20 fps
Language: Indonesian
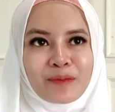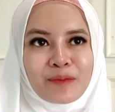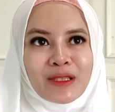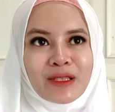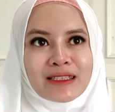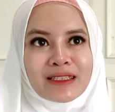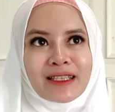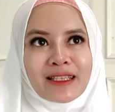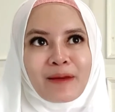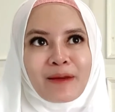
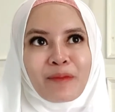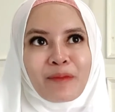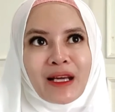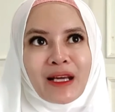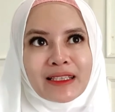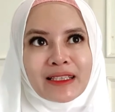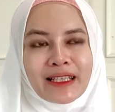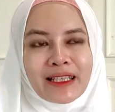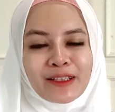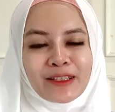
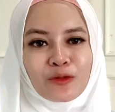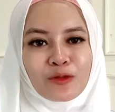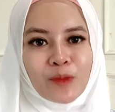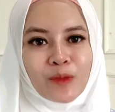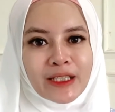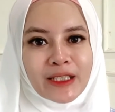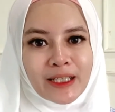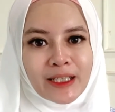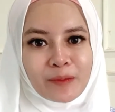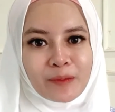persiapannya itu
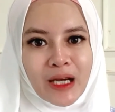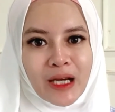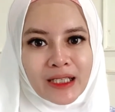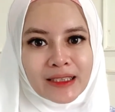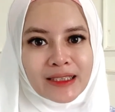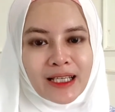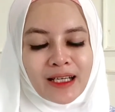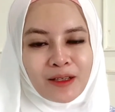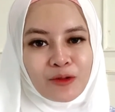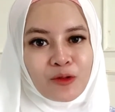banyak
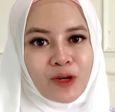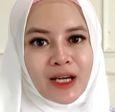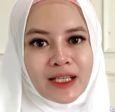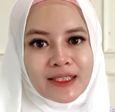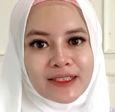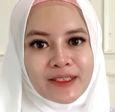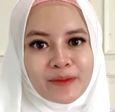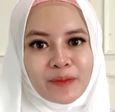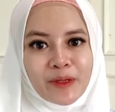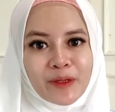banget aku
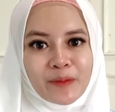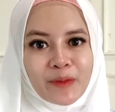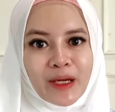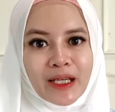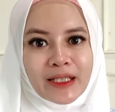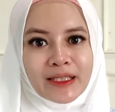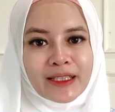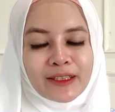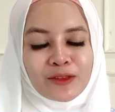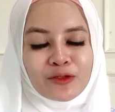aja
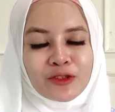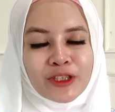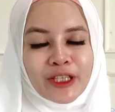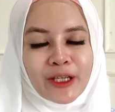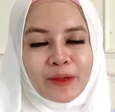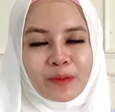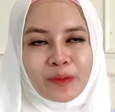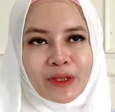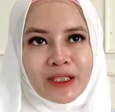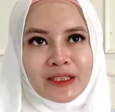pribadi itu
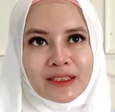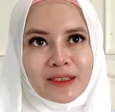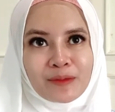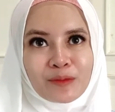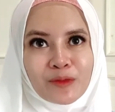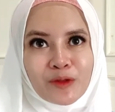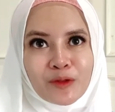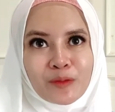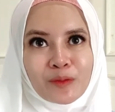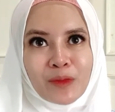nyiapin
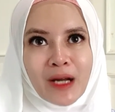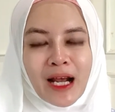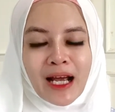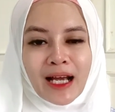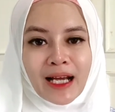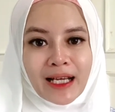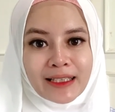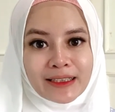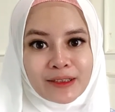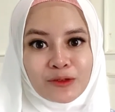sebelum
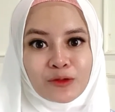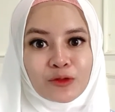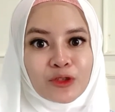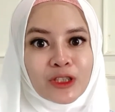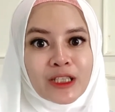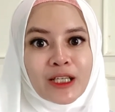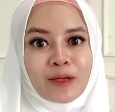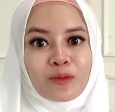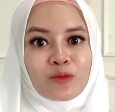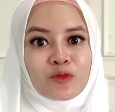berangkat itu
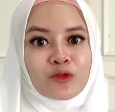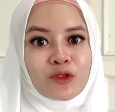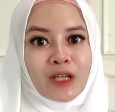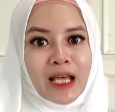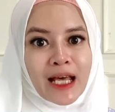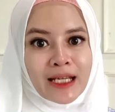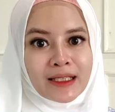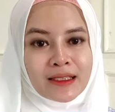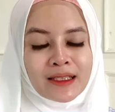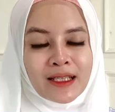tiga
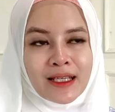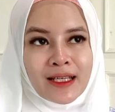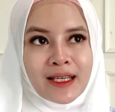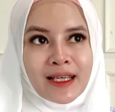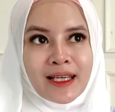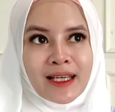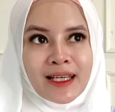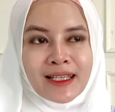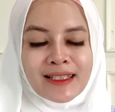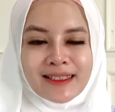bulan
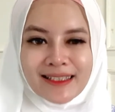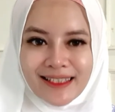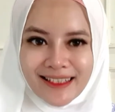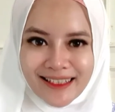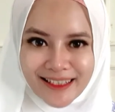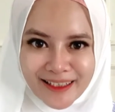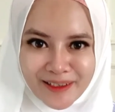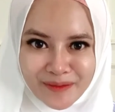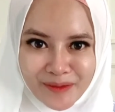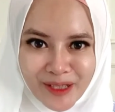
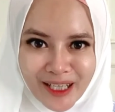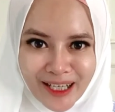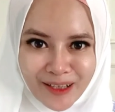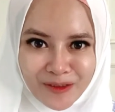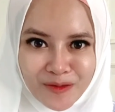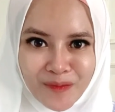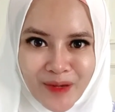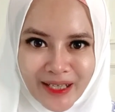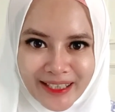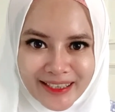jadi biar
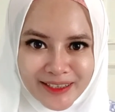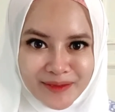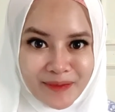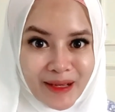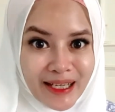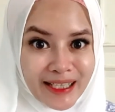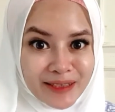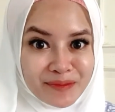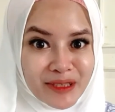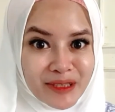aku makin
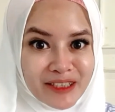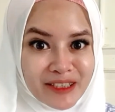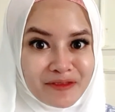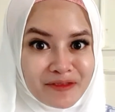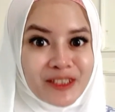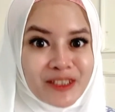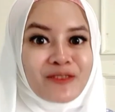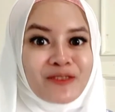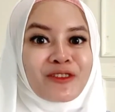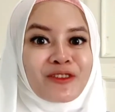semangat
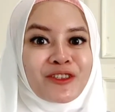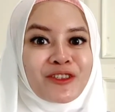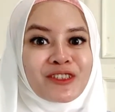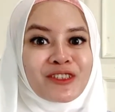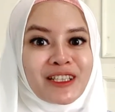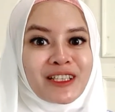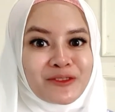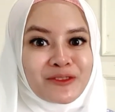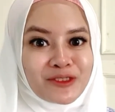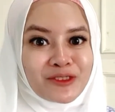bikin video-video
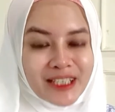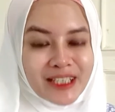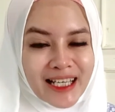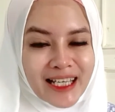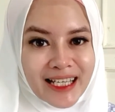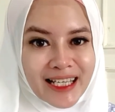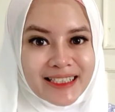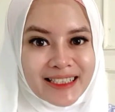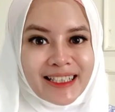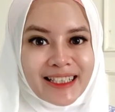
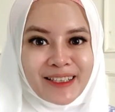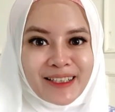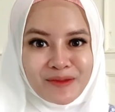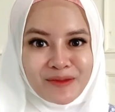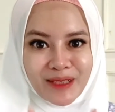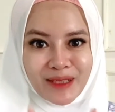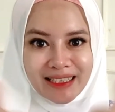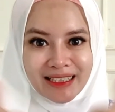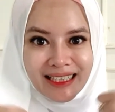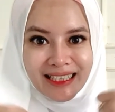selanjutnya, jangan
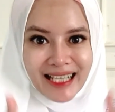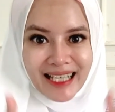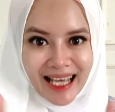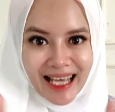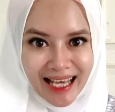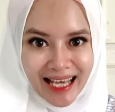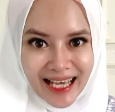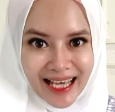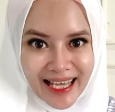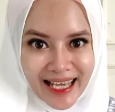lupa di
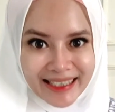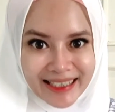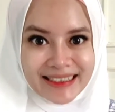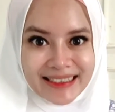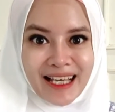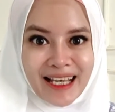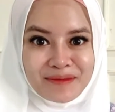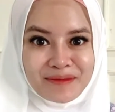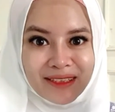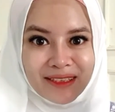like,
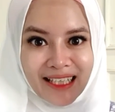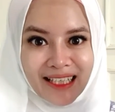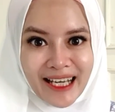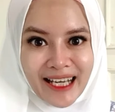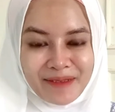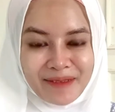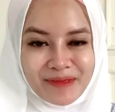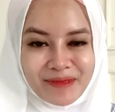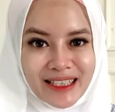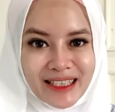
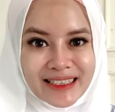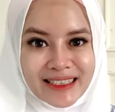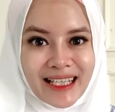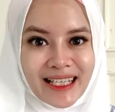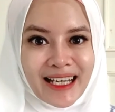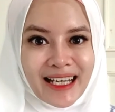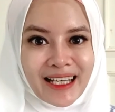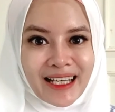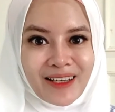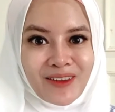subscribe, dan
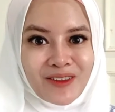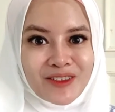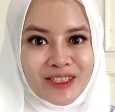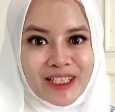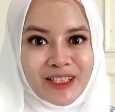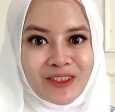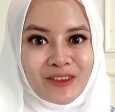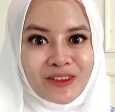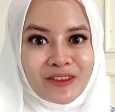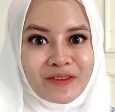nyalakan
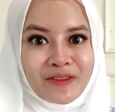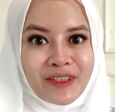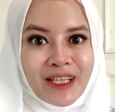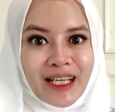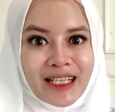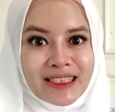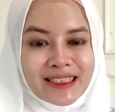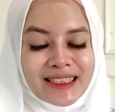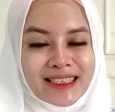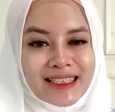lonceng
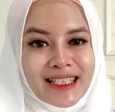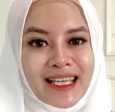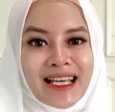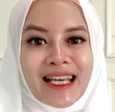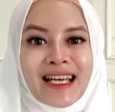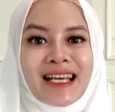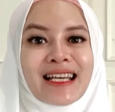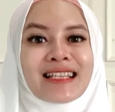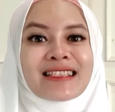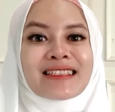
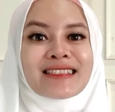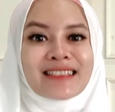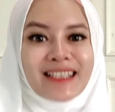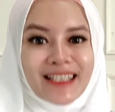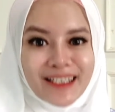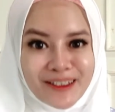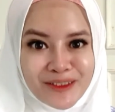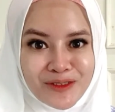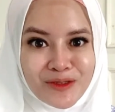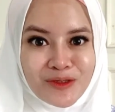notifikasinya.
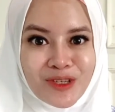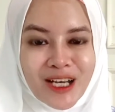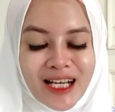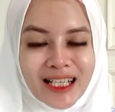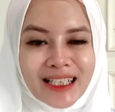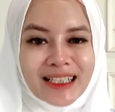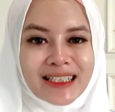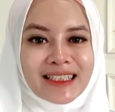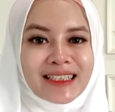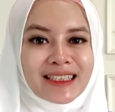Share
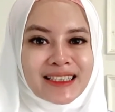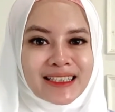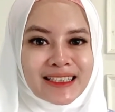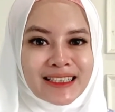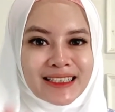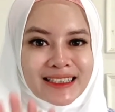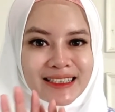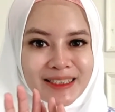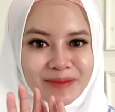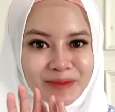juga
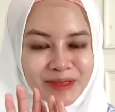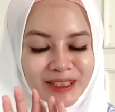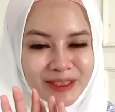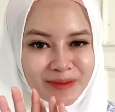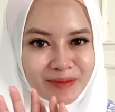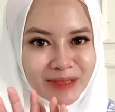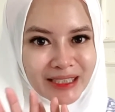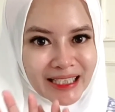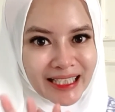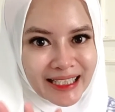ke
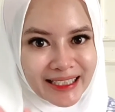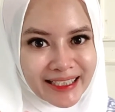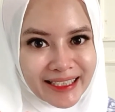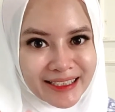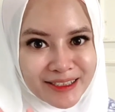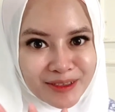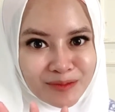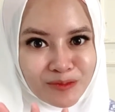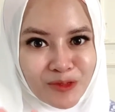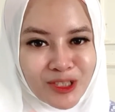teman-teman
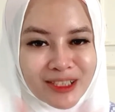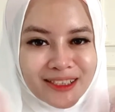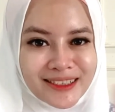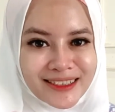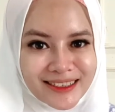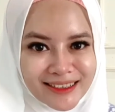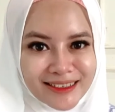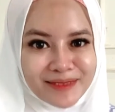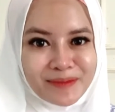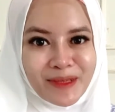kalian semua
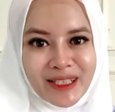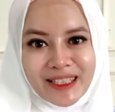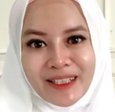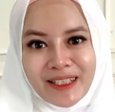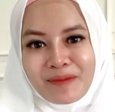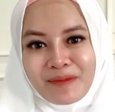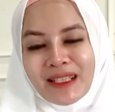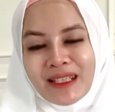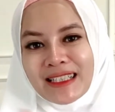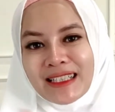
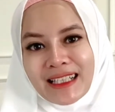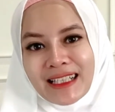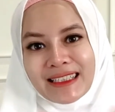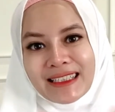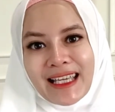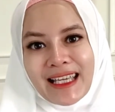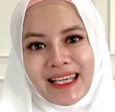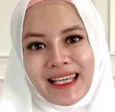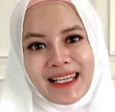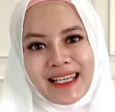
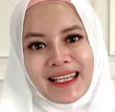sebanyak-banyaknya.